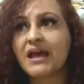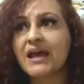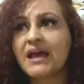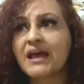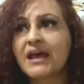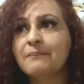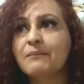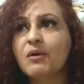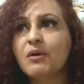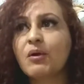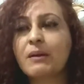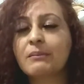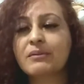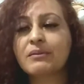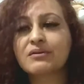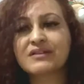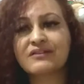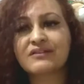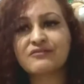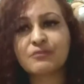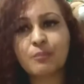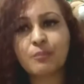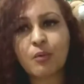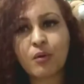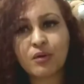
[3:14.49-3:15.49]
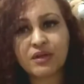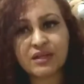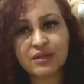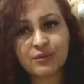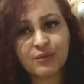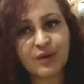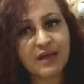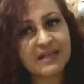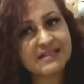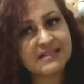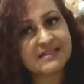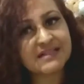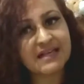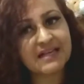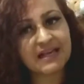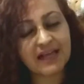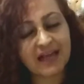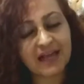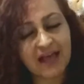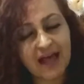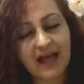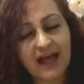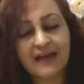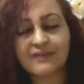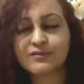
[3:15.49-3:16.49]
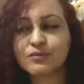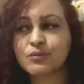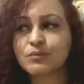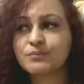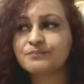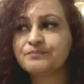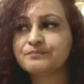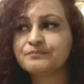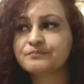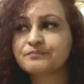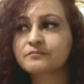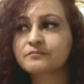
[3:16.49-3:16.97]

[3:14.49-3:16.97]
É, meu cabelo estava um pouquinho ressecado,